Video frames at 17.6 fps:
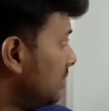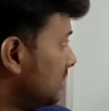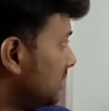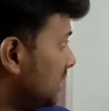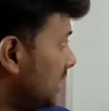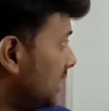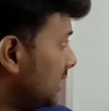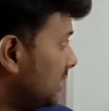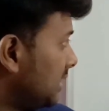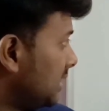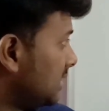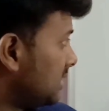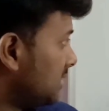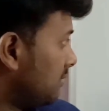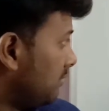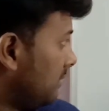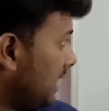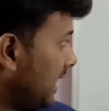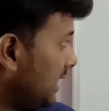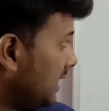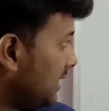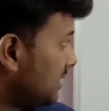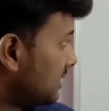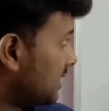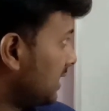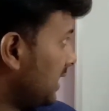छत्तीस
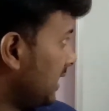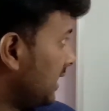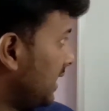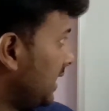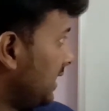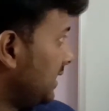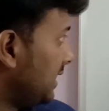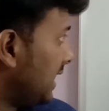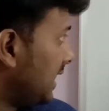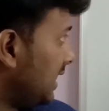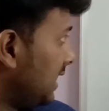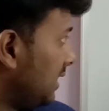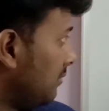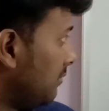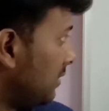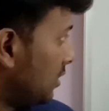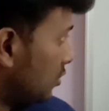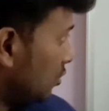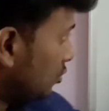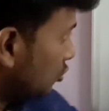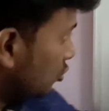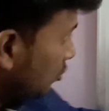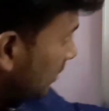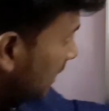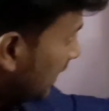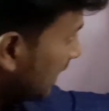माइनस करेंगे यही नंबर को
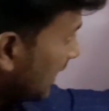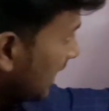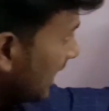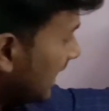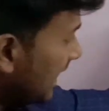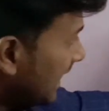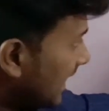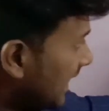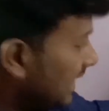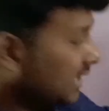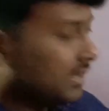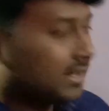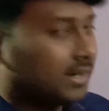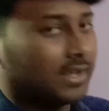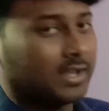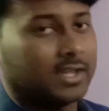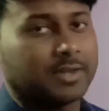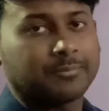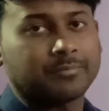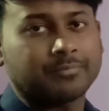दोबारा ऐड करेंगे